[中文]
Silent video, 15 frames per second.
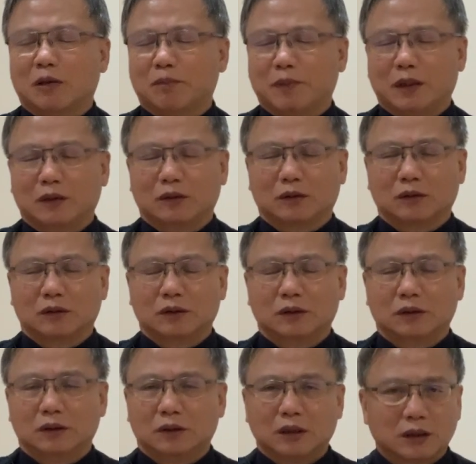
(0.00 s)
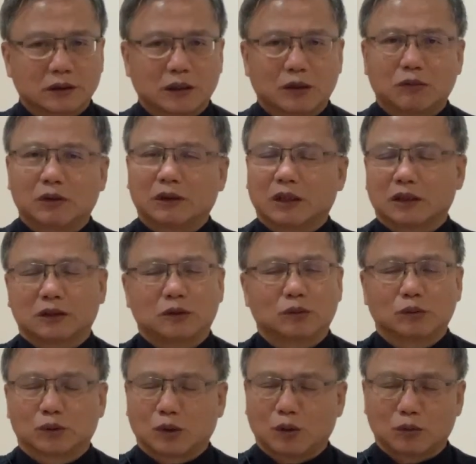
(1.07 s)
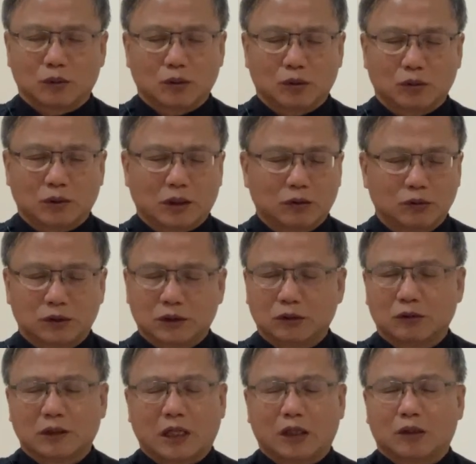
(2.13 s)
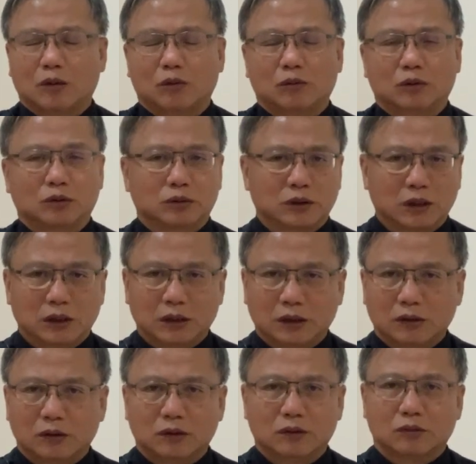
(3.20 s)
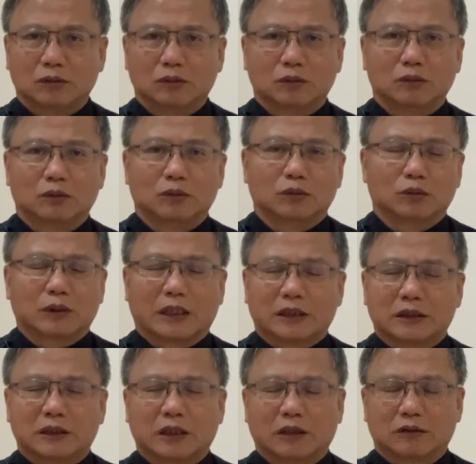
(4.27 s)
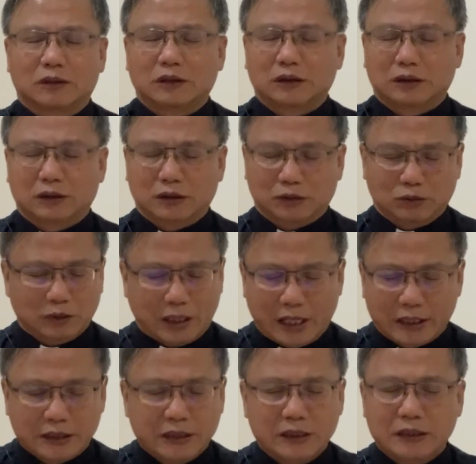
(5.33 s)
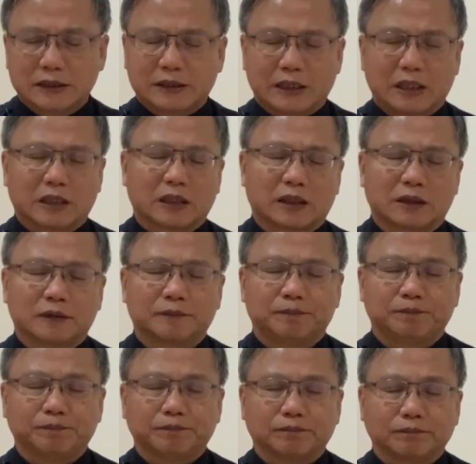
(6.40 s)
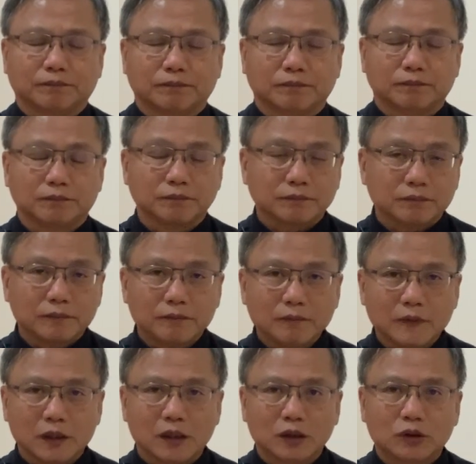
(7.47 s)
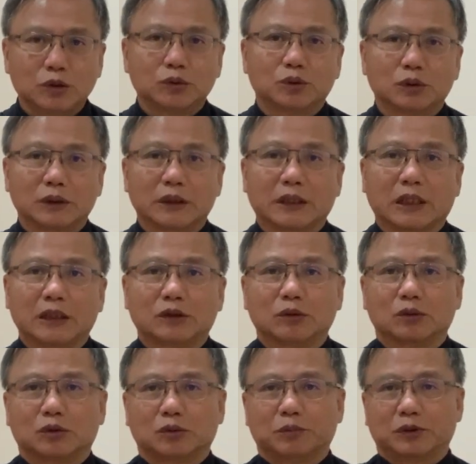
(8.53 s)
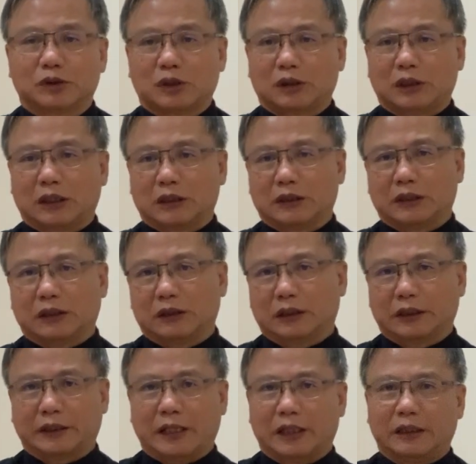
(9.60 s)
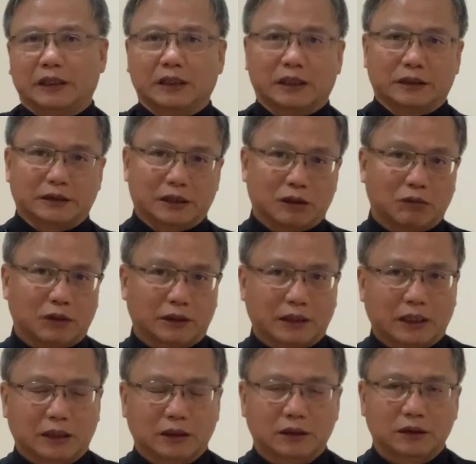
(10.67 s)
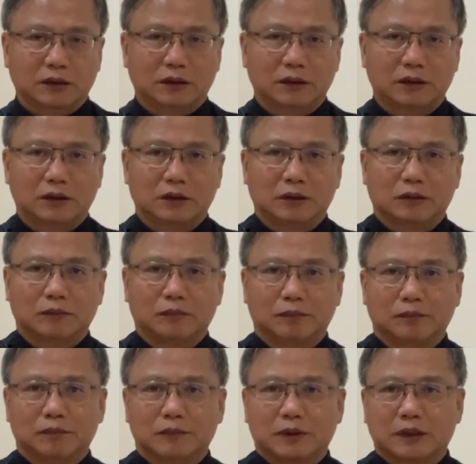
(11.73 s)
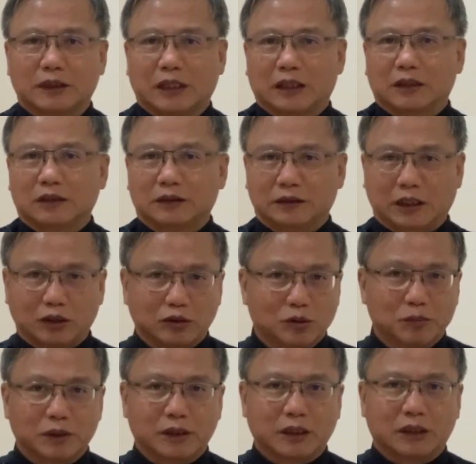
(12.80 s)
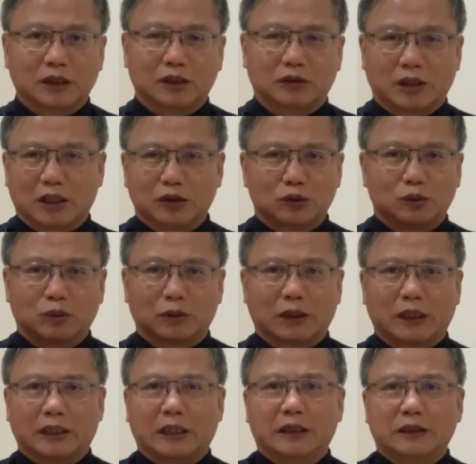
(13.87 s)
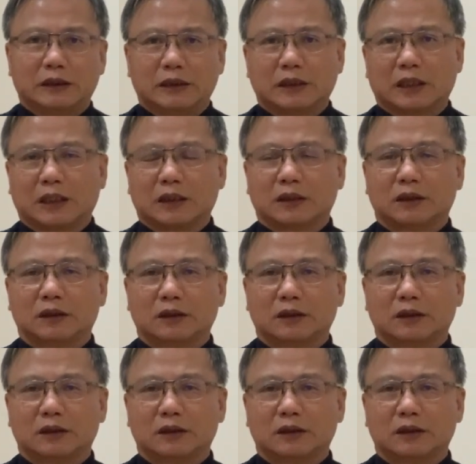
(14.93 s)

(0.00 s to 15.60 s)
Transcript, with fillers: 活朋友，咱生活当是有痛苦嘅，有时有艰苦，有嘅时候是爱牺牲嘅。就助理解，就助比如说，咱咱家庭嘅生活当中，毋是呾同样物件，咱就爱顺咱个意个。